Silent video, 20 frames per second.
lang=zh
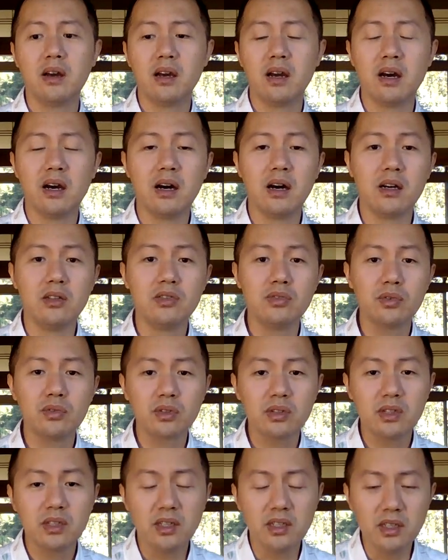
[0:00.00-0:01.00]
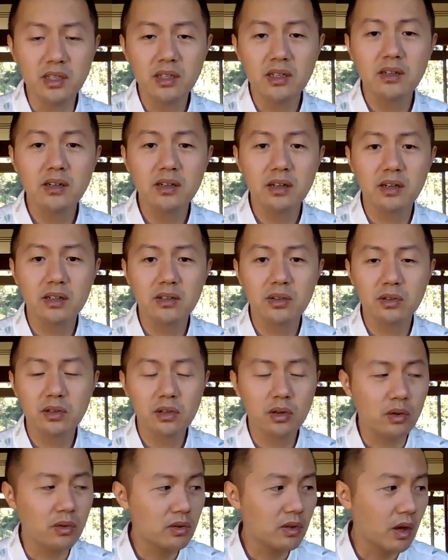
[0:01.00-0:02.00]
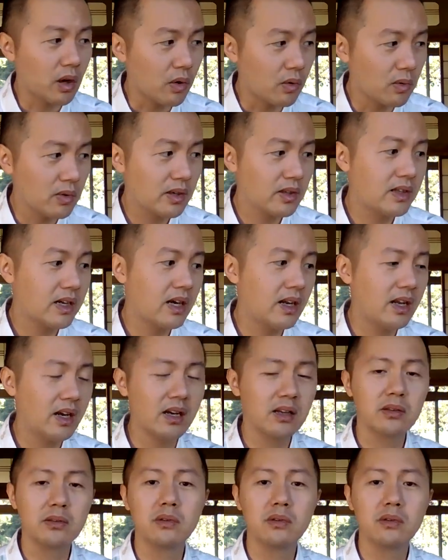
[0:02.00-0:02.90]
啊，就是一个就是投投了大量，